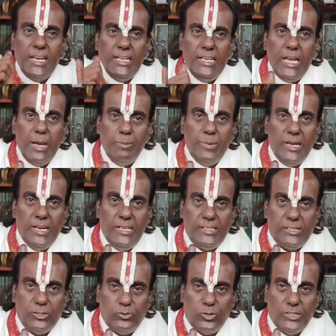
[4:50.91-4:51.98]
எங்கே
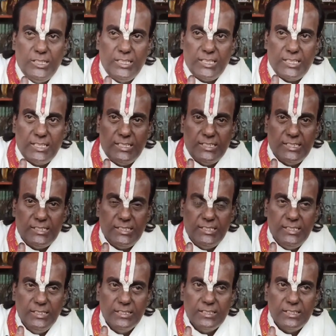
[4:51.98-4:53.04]
மேய்த்து
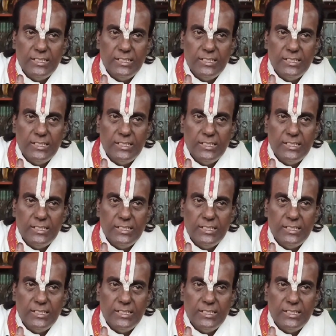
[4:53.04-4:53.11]
கொண்டிருக்கின்றது